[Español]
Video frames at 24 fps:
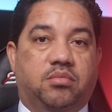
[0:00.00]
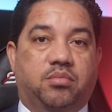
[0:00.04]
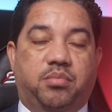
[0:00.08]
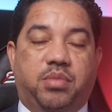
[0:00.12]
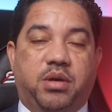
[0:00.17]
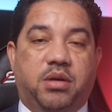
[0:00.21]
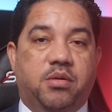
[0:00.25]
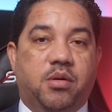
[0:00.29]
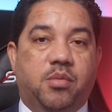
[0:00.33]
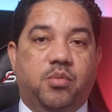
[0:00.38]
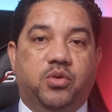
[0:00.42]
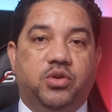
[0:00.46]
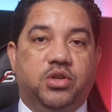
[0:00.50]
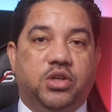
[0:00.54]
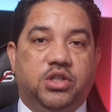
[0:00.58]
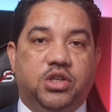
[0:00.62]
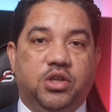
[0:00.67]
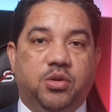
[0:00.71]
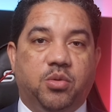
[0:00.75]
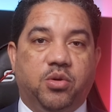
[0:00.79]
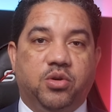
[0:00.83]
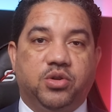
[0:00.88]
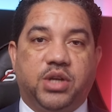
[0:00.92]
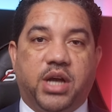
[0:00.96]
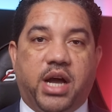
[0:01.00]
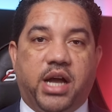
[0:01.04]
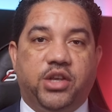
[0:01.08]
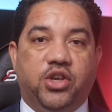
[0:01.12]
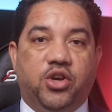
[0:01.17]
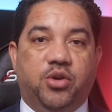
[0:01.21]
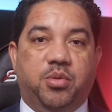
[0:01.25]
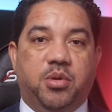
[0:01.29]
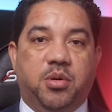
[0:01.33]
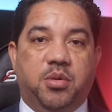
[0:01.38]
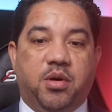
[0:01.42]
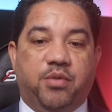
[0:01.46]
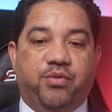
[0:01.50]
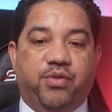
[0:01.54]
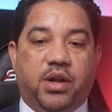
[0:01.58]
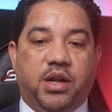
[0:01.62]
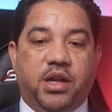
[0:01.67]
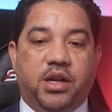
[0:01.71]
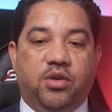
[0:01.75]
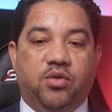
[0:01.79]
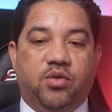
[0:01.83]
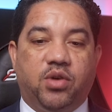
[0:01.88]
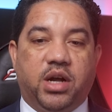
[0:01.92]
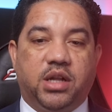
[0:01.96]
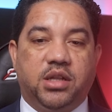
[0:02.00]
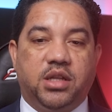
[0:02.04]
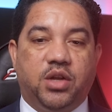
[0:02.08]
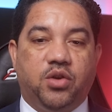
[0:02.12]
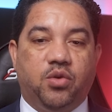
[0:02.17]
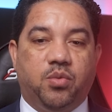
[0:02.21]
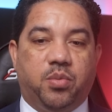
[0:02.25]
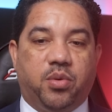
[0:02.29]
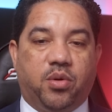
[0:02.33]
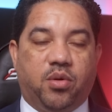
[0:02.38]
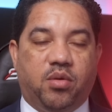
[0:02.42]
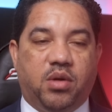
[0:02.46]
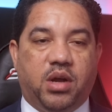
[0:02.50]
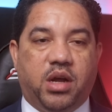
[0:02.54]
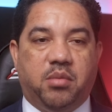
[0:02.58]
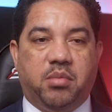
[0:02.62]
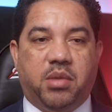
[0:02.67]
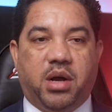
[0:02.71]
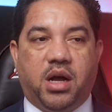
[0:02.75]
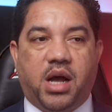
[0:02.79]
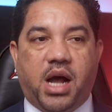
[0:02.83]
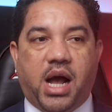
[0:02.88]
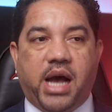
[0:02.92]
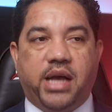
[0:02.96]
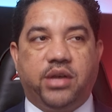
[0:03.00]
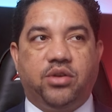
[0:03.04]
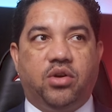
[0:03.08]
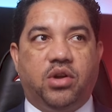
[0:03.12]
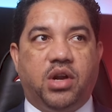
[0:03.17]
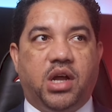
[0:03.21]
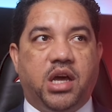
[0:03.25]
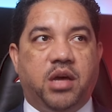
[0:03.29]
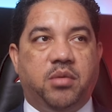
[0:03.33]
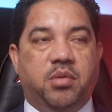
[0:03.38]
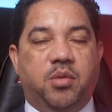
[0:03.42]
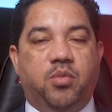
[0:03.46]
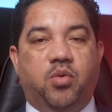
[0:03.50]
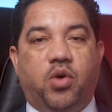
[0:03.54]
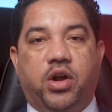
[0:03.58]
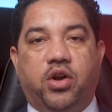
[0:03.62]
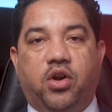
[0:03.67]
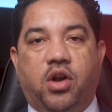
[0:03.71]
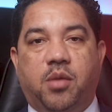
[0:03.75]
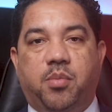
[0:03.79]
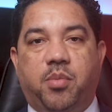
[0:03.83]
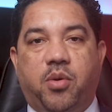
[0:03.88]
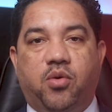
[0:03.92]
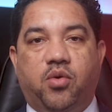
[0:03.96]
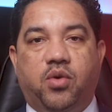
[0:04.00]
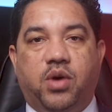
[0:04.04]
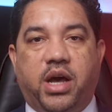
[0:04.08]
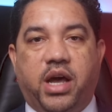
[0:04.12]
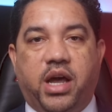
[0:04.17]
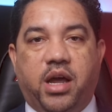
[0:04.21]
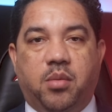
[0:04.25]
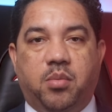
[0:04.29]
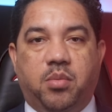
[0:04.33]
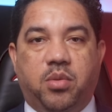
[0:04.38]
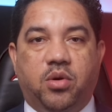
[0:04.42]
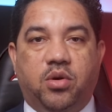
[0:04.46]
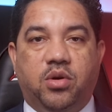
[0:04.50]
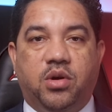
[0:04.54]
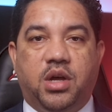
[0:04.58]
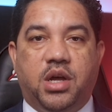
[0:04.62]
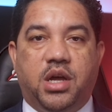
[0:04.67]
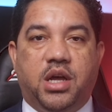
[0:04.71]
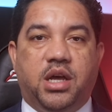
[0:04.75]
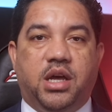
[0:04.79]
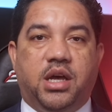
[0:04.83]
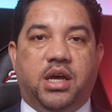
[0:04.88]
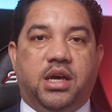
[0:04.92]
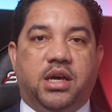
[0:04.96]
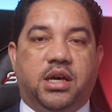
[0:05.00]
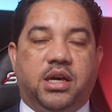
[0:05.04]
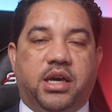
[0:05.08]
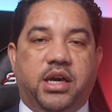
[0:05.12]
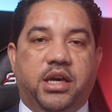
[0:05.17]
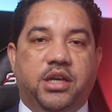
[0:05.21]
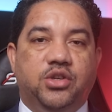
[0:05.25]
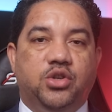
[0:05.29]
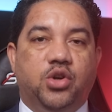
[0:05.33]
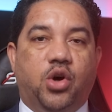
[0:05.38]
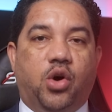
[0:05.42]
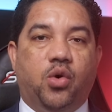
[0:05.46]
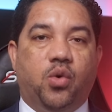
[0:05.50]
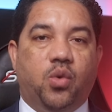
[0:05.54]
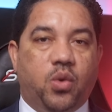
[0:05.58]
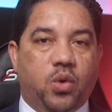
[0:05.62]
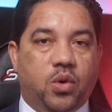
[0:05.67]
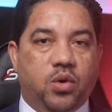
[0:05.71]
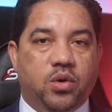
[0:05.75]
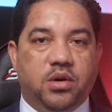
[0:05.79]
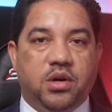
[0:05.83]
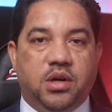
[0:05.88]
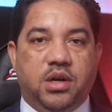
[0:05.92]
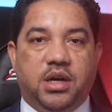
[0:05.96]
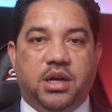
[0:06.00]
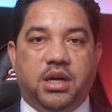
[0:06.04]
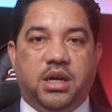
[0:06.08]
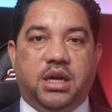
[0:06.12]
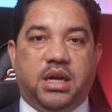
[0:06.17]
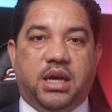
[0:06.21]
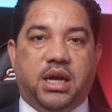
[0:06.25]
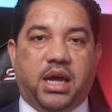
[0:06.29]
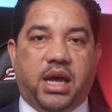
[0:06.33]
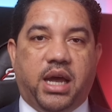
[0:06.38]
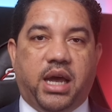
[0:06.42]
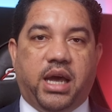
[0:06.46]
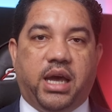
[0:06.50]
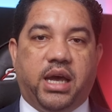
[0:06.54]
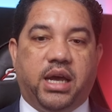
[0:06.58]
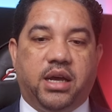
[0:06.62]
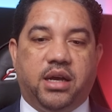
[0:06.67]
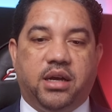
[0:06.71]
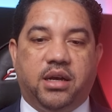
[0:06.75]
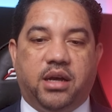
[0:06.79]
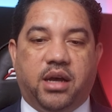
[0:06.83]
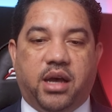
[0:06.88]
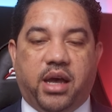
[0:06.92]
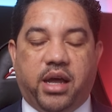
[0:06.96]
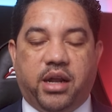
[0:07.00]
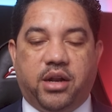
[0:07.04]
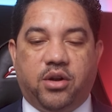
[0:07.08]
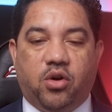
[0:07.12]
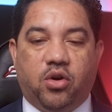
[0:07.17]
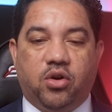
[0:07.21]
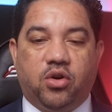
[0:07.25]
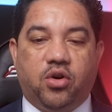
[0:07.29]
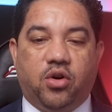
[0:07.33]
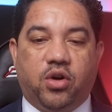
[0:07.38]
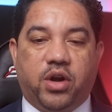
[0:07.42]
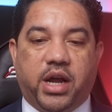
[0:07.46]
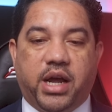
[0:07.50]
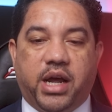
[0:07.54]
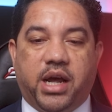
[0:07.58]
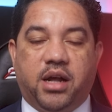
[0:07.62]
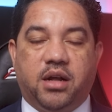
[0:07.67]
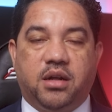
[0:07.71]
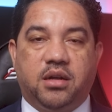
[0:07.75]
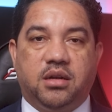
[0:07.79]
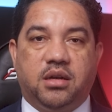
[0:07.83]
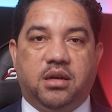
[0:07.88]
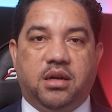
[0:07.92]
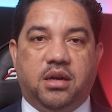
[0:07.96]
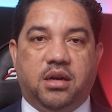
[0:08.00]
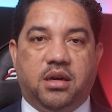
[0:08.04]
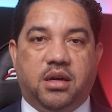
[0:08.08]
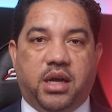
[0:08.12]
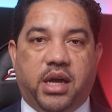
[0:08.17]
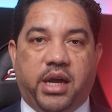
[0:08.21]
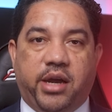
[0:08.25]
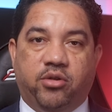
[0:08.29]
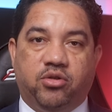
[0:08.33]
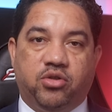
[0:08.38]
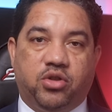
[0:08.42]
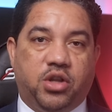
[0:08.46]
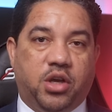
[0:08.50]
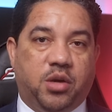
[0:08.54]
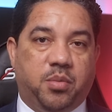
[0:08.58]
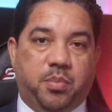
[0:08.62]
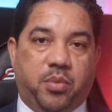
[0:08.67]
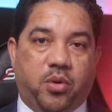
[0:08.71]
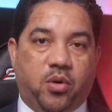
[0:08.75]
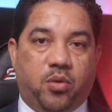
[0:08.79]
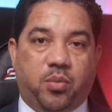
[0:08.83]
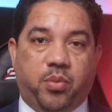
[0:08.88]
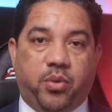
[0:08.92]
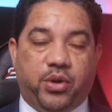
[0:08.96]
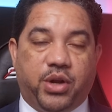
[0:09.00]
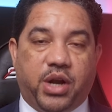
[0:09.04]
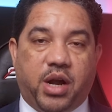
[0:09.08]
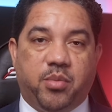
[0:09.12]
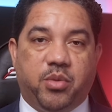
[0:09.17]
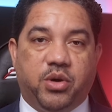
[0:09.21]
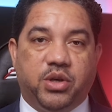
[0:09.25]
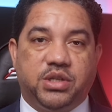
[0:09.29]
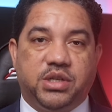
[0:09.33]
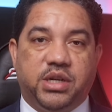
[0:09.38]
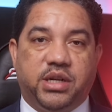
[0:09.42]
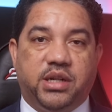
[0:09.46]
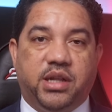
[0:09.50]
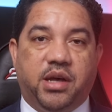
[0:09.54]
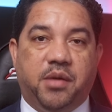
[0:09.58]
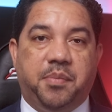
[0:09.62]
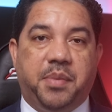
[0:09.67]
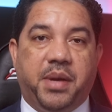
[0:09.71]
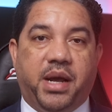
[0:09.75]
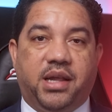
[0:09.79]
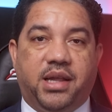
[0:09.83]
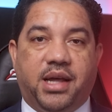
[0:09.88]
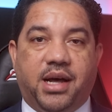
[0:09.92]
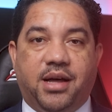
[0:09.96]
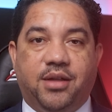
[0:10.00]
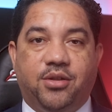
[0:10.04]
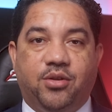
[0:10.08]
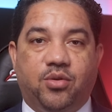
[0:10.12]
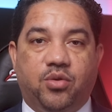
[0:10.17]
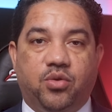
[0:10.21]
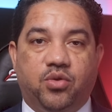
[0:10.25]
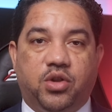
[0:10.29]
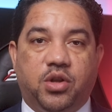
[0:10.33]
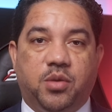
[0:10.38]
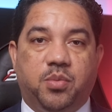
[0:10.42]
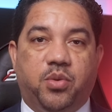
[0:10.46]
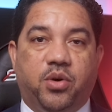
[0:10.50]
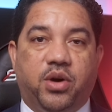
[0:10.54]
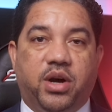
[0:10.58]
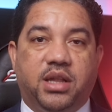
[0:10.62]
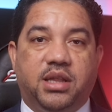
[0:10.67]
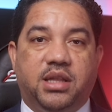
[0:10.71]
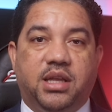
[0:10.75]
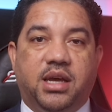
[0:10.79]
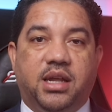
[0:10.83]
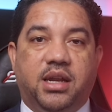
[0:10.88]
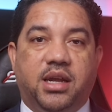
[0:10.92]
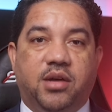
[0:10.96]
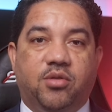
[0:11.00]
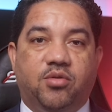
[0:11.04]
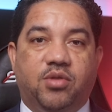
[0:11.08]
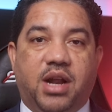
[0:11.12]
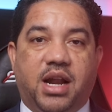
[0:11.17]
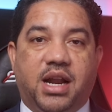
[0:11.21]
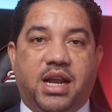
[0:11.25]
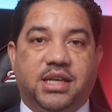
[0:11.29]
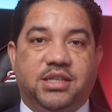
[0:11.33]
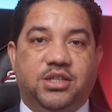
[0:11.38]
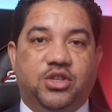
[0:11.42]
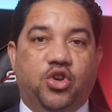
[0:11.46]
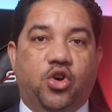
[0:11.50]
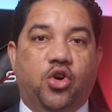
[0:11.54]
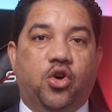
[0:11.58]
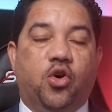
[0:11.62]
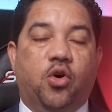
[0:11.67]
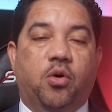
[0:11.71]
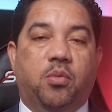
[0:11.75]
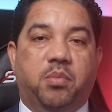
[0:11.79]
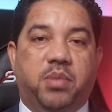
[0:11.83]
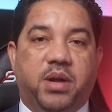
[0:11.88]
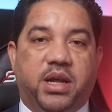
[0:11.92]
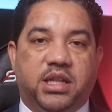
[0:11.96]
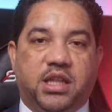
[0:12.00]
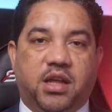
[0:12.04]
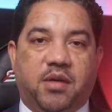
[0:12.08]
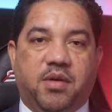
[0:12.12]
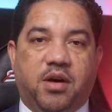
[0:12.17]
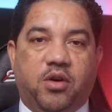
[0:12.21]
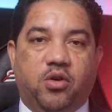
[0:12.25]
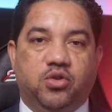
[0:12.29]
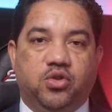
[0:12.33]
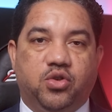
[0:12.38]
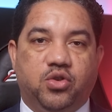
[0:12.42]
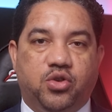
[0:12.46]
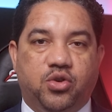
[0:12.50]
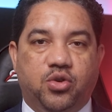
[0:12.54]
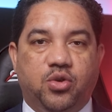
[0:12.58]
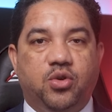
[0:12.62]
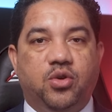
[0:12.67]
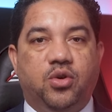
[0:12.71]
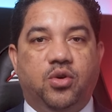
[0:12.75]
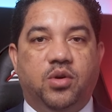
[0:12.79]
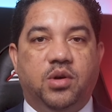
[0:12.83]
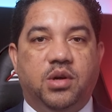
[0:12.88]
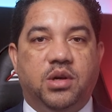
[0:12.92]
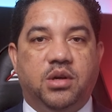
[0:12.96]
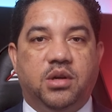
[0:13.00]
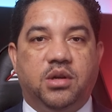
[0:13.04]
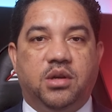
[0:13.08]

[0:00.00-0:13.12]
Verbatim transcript: vive muchísimos años, vive feliz, nunca tiene un problema. Ah, yo le vi, bueno, le pongo un ejemplo. Kim Jong-un en, en Corea es un tipo, podríamos decir, despiadado, un tipo que tiene una nación completa bajo su yugo.